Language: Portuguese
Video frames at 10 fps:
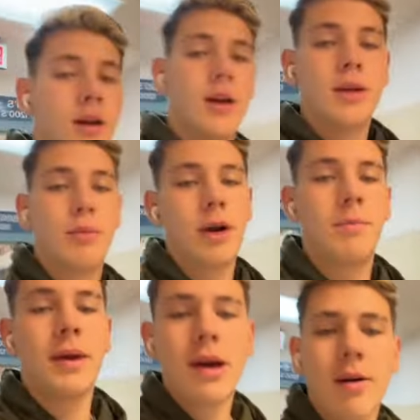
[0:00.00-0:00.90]
E bora
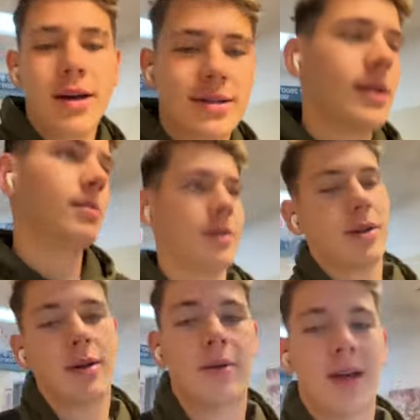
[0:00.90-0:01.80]
pegar o Hexa, né, mano?
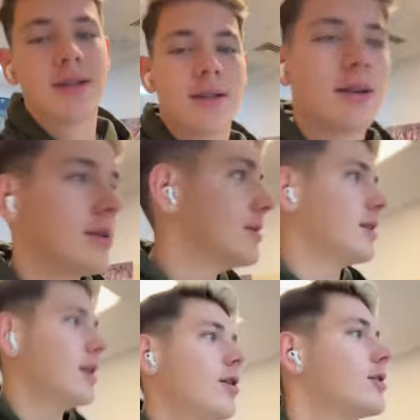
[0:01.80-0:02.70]
Que o Hexa
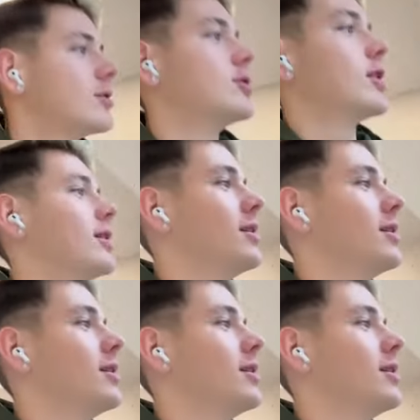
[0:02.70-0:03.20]
esse ano é nosso já.